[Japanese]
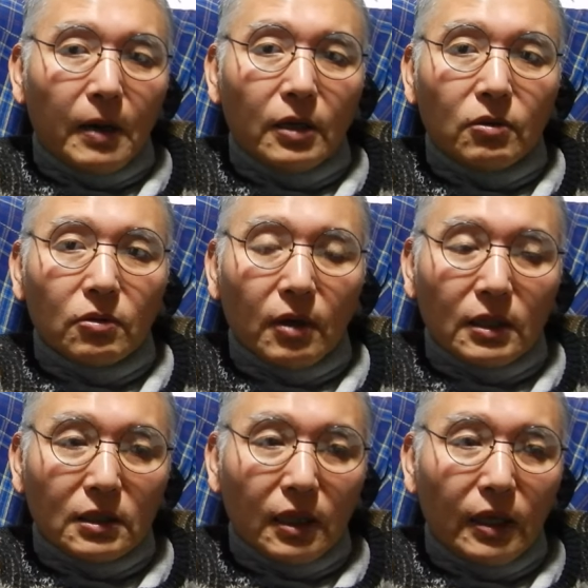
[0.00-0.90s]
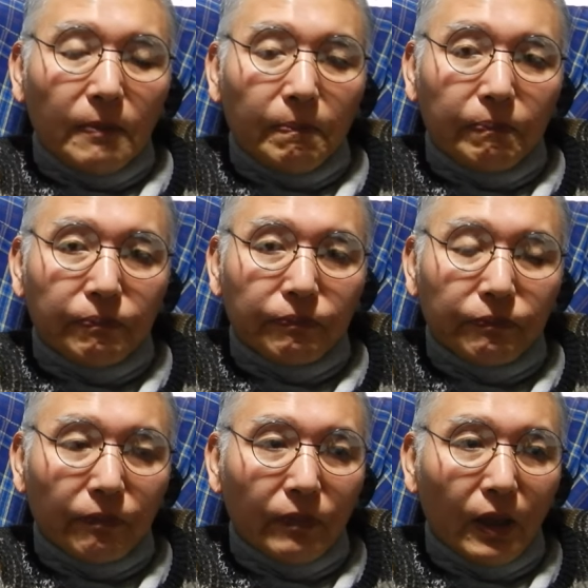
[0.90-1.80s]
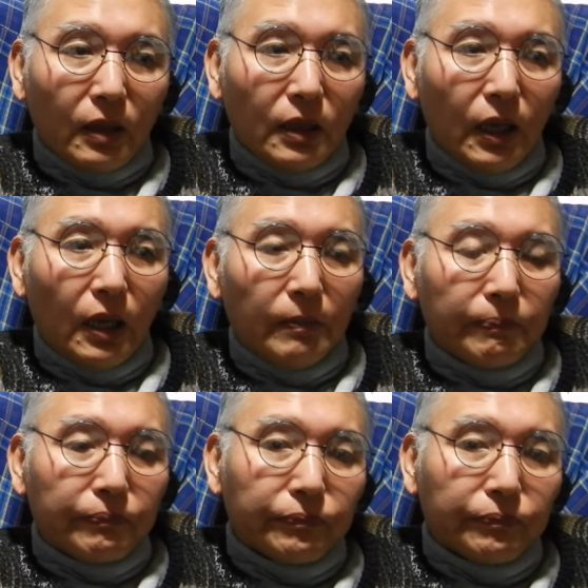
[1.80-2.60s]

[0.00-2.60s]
培養とかしてねで